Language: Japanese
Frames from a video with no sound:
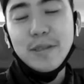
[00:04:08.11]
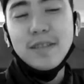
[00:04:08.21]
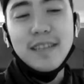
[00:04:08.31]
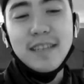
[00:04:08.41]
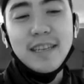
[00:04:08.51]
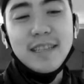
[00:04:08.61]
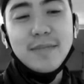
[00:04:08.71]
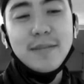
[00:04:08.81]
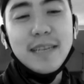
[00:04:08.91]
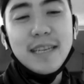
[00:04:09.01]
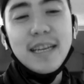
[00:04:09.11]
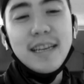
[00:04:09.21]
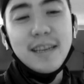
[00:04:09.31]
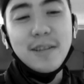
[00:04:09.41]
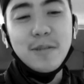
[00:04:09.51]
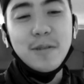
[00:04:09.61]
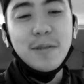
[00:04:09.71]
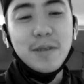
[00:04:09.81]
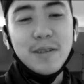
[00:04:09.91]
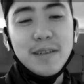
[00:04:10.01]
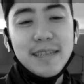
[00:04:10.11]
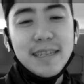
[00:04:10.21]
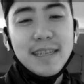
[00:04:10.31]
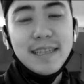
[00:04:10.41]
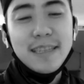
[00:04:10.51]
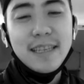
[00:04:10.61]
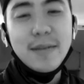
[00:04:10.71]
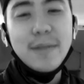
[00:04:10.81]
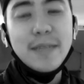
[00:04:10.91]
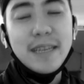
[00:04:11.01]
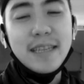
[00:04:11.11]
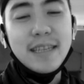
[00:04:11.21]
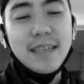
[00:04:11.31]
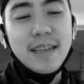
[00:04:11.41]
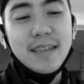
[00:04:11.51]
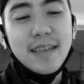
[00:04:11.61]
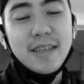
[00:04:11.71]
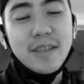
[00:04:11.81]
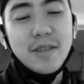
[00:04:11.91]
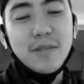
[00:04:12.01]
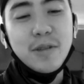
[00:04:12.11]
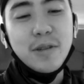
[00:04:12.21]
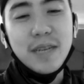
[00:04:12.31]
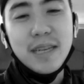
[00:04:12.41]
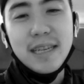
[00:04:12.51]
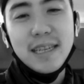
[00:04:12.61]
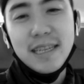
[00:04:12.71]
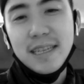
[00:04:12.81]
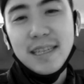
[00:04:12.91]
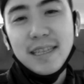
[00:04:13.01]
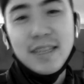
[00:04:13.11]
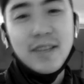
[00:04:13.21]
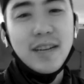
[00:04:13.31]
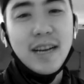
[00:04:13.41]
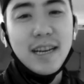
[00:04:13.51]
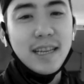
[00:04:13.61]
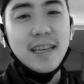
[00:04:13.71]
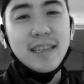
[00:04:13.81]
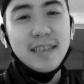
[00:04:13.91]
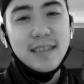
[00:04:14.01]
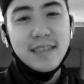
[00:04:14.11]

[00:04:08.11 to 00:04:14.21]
を作ってきて、自分が綺麗やと思うものを、今までやってきたリサーチをもとに、それが課題。